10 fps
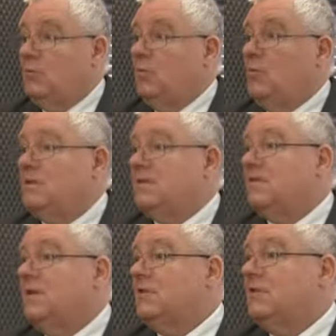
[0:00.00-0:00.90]
nam było ze
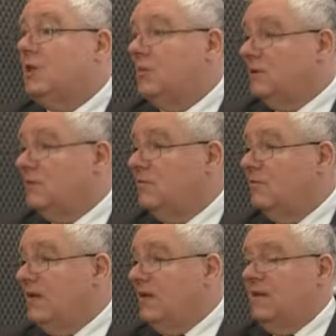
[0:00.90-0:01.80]
względu na roboty
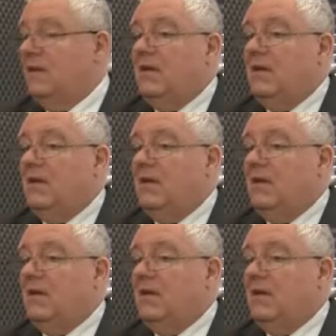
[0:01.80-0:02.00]
budowlane